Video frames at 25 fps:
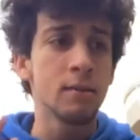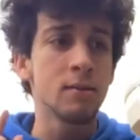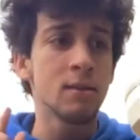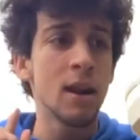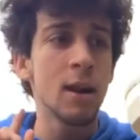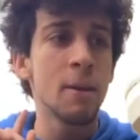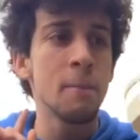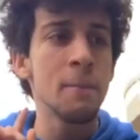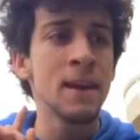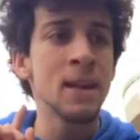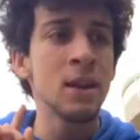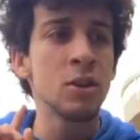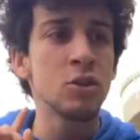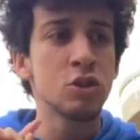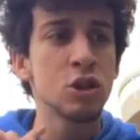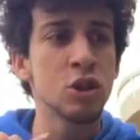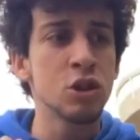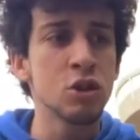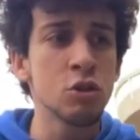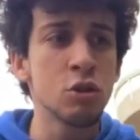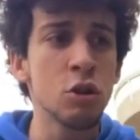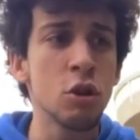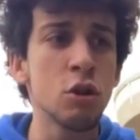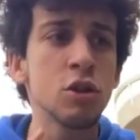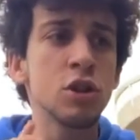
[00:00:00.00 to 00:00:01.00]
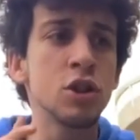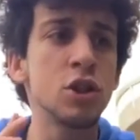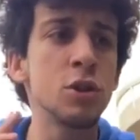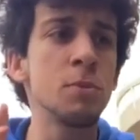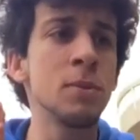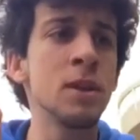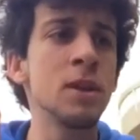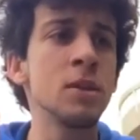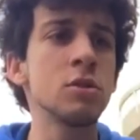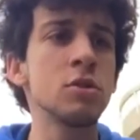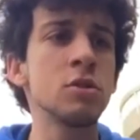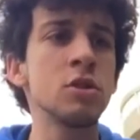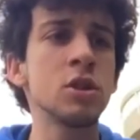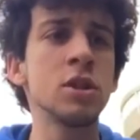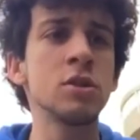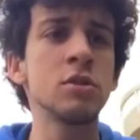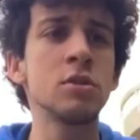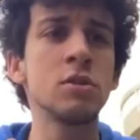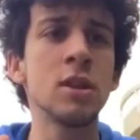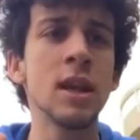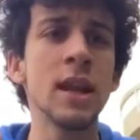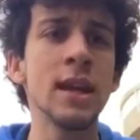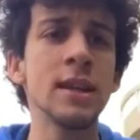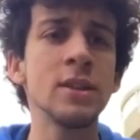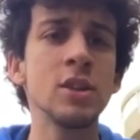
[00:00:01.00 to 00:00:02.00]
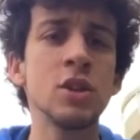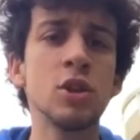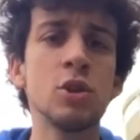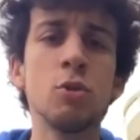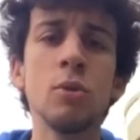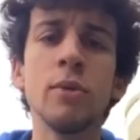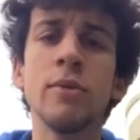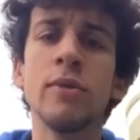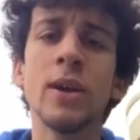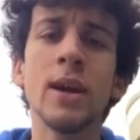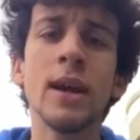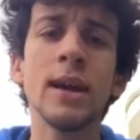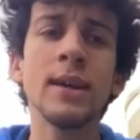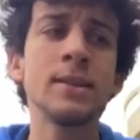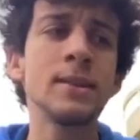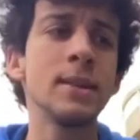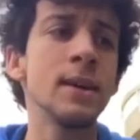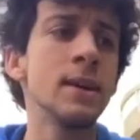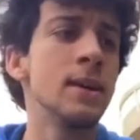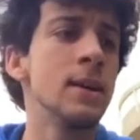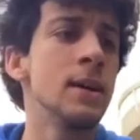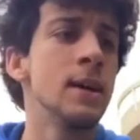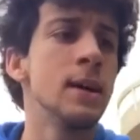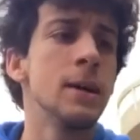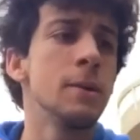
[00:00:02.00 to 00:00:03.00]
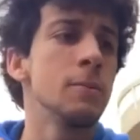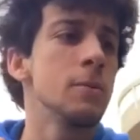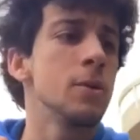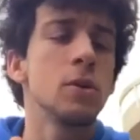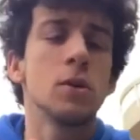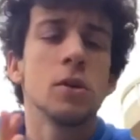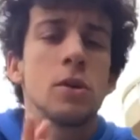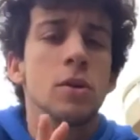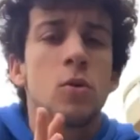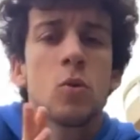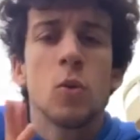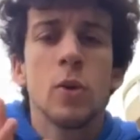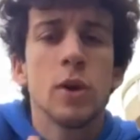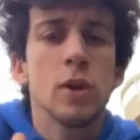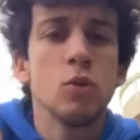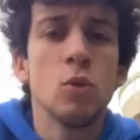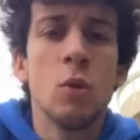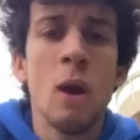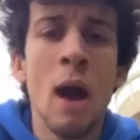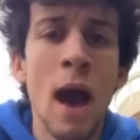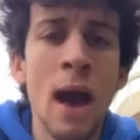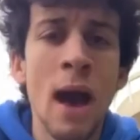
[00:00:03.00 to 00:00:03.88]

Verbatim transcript: Tra il 1812 e il 1813 lui veramente in quei due